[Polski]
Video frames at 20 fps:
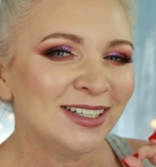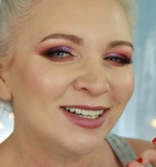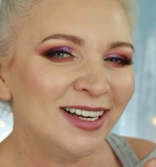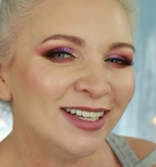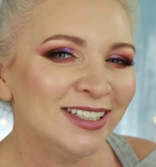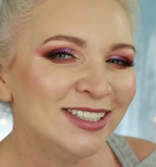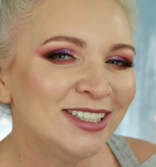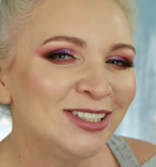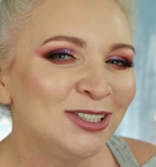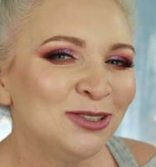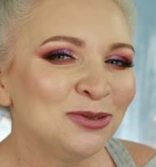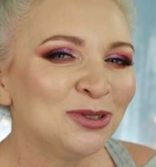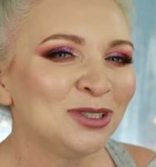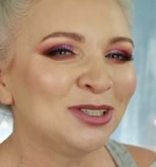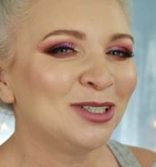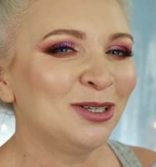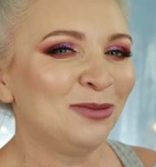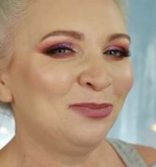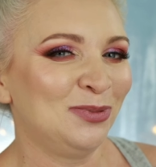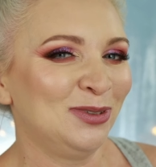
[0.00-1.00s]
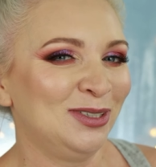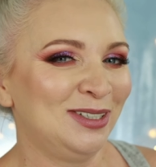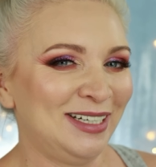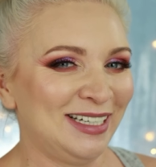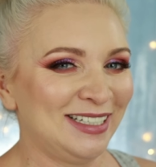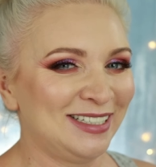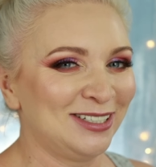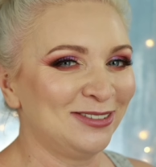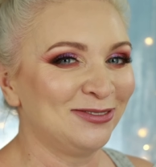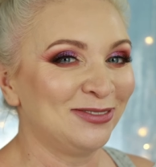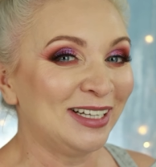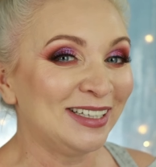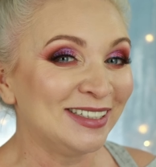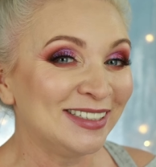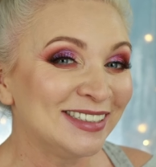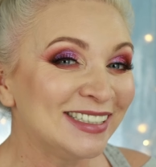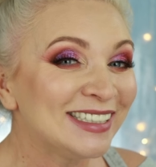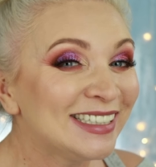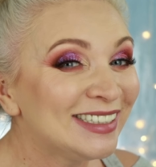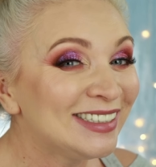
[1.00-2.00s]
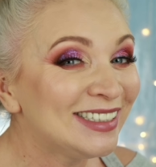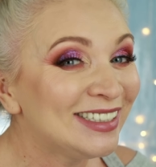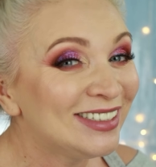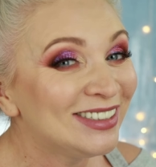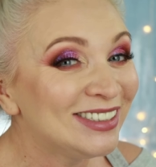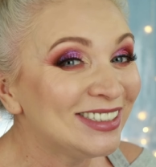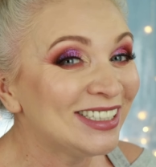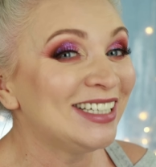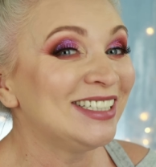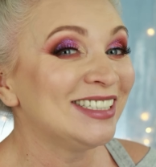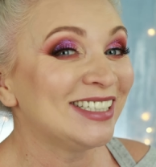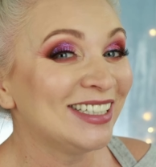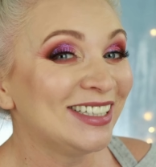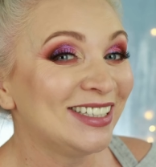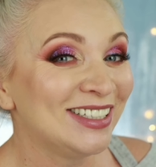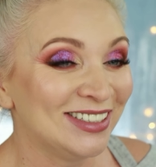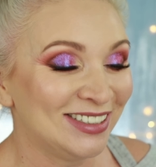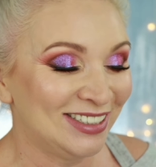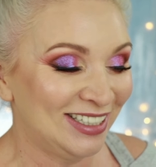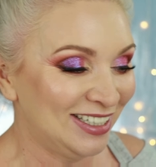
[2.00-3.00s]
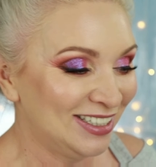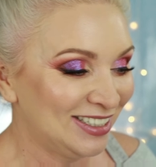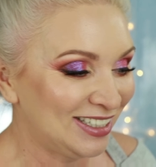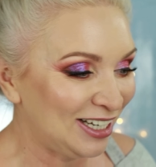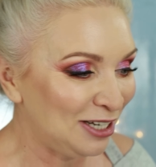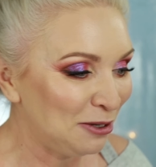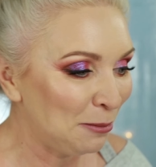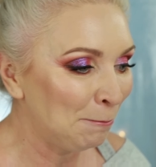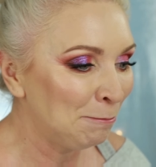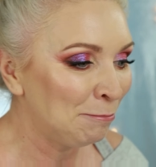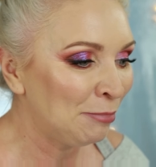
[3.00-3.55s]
leciutko podrasowany, tak troszeczkę, troszeczkę.